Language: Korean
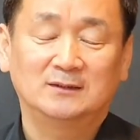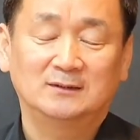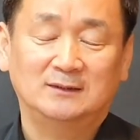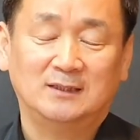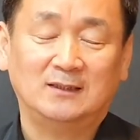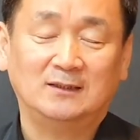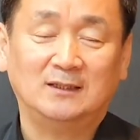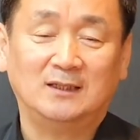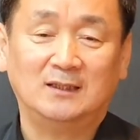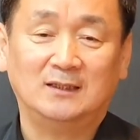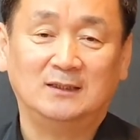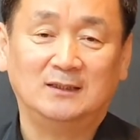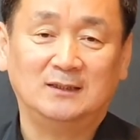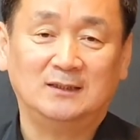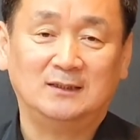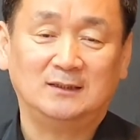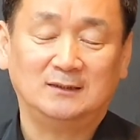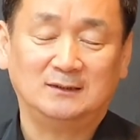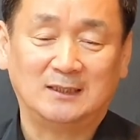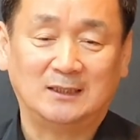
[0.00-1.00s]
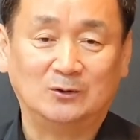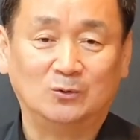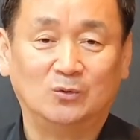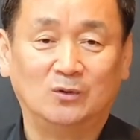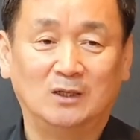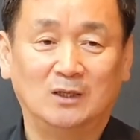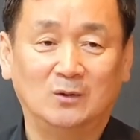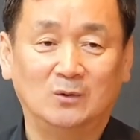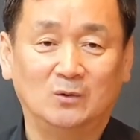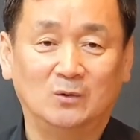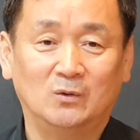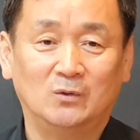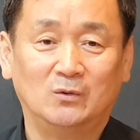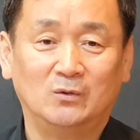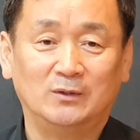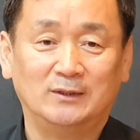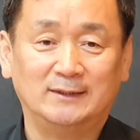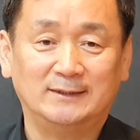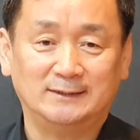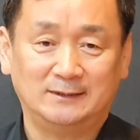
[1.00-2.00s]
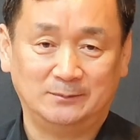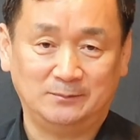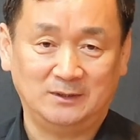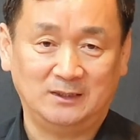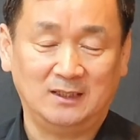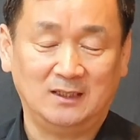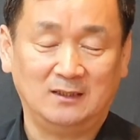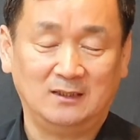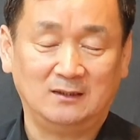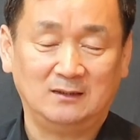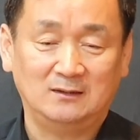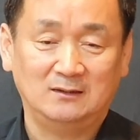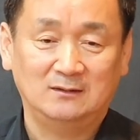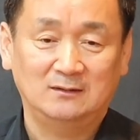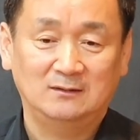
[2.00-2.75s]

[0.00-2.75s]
상당히 작동하고 있습니다.